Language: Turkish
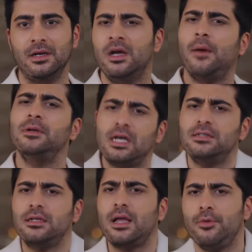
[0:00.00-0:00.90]
Ama sen
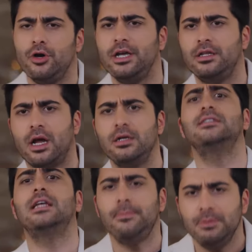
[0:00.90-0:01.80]
zaten böyleydin anne.
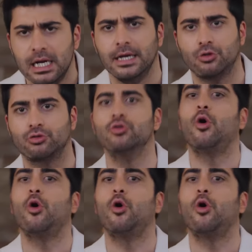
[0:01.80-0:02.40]
Sen hep Nilay'ı tuttun.